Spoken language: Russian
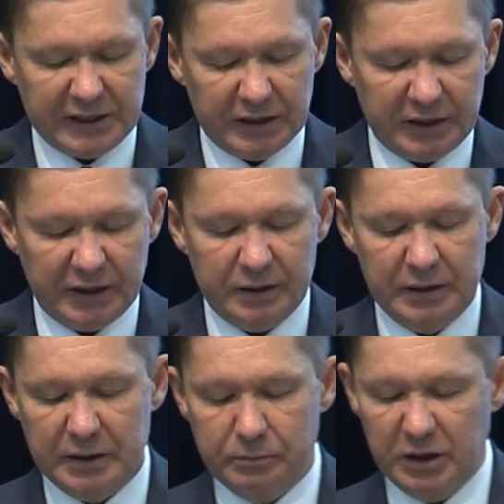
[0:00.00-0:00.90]
центре
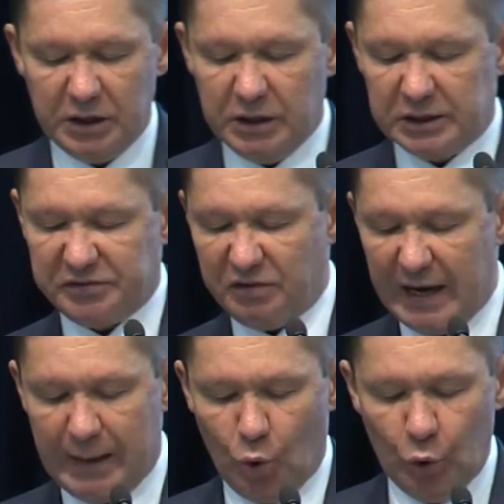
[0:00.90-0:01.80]
мы
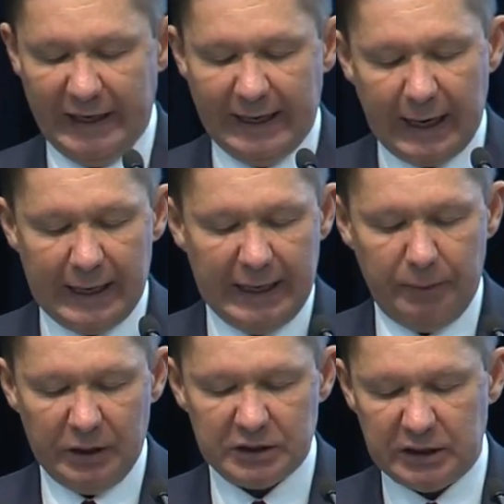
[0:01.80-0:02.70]
развиваем уникальные
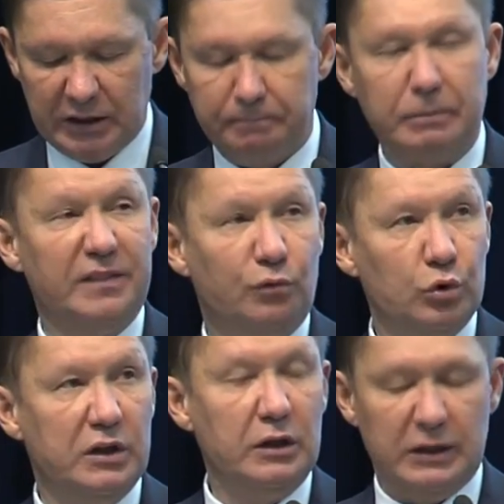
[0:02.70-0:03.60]
методы
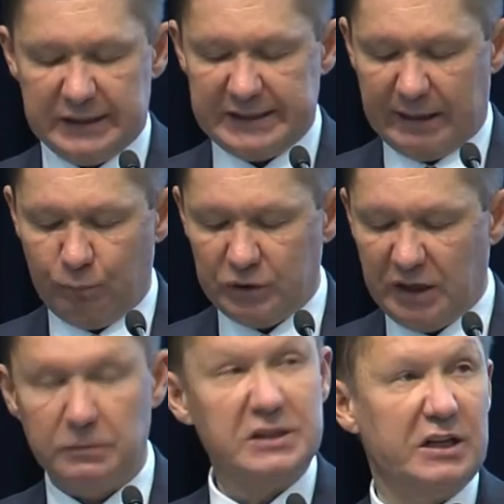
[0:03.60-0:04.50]
подводной
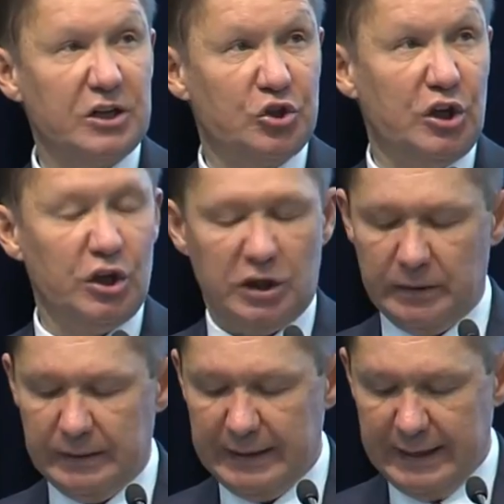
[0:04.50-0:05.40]
разработки месторождений.
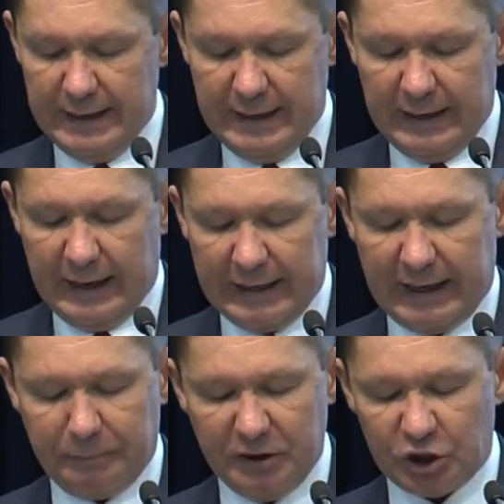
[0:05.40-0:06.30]
А
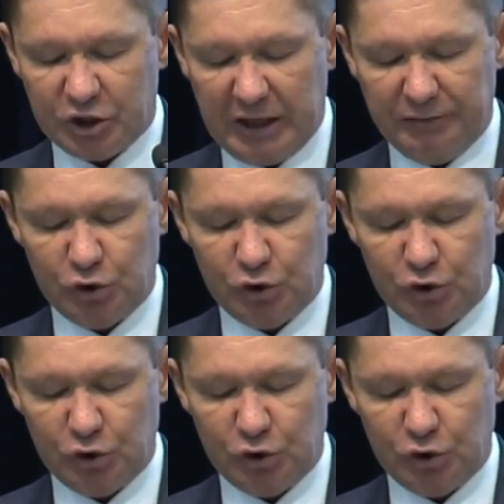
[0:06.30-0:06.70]
для поддержания